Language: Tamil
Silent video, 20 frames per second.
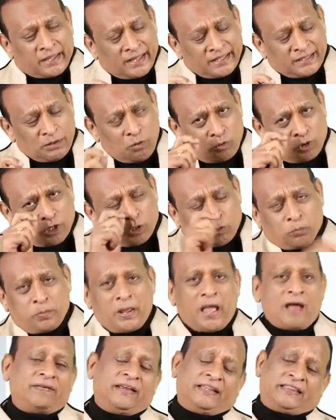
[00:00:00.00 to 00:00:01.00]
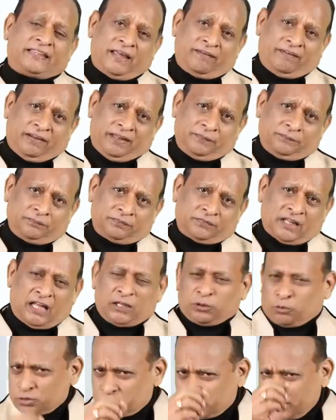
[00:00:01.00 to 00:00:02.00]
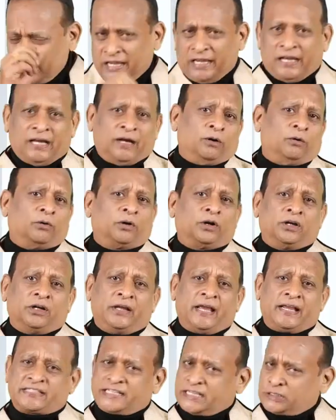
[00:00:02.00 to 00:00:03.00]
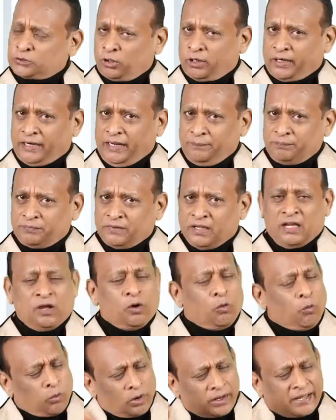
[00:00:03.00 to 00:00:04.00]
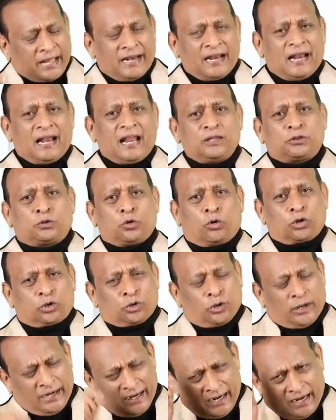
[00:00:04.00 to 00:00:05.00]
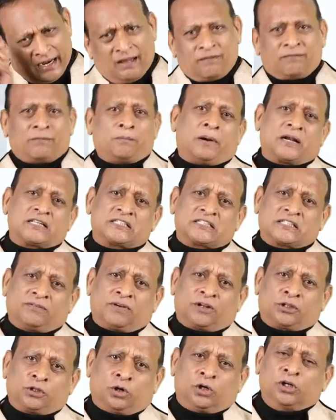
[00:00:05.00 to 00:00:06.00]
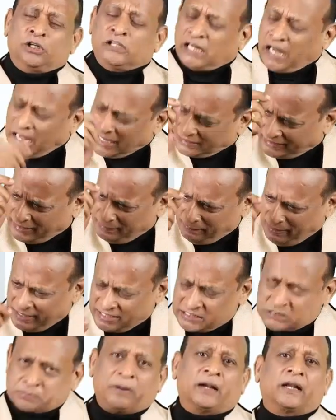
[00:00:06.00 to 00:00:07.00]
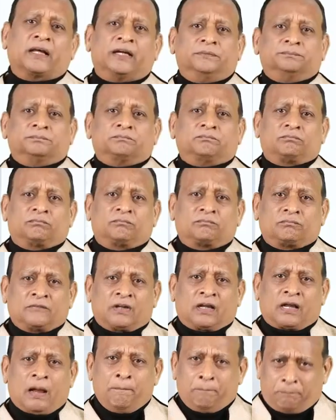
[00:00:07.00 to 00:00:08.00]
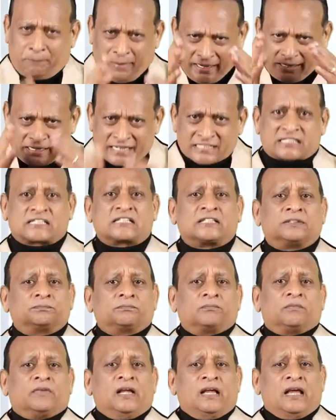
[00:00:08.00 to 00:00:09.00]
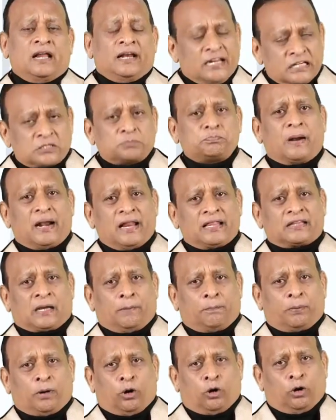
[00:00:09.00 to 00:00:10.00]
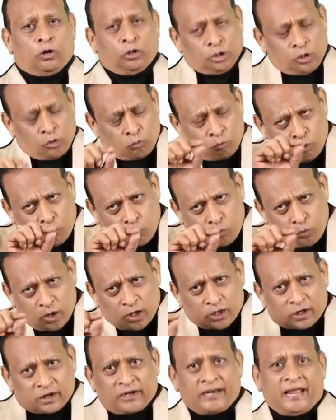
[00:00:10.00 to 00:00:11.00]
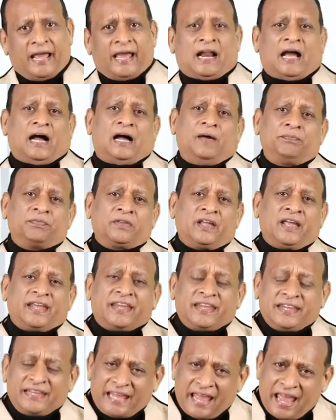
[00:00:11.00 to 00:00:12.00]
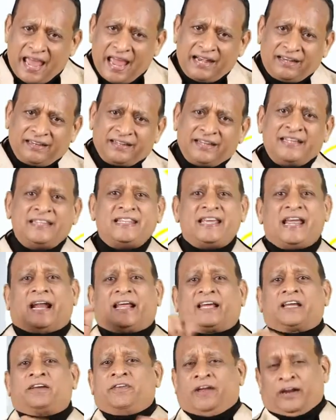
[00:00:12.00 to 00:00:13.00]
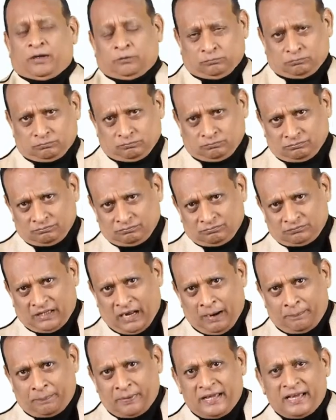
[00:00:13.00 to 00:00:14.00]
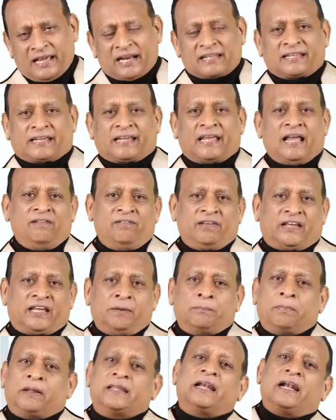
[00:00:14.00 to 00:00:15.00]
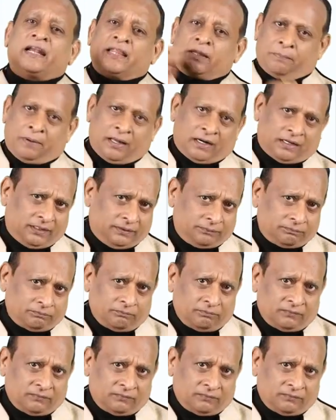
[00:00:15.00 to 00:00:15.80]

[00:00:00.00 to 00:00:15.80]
எது உங்களுக்கு உண்மையாகவே தேவை அதுக்கு ஒரு சின்ன ஒரு எக்ஸசைஸ் சொல்கிறேன் உங்களுக்கு என்னெல்லாம் தோணுதோ என்னெல்லாம் மனசுக்கு வருதோ அத்தனையுமே லிஸ்ட் பண்ணுங்கள் கம்ப்ளீட் லிஸ்ட் லிஸ்ட் பண்ணதுக்கப்புறம் ஒவ்வொன்றுக்கு நேராக ஏன் இது எனக்கு வேணும் அப்படிங்கிற அந்த கேள்விக்கு பதில் எழுத பாருங்கள்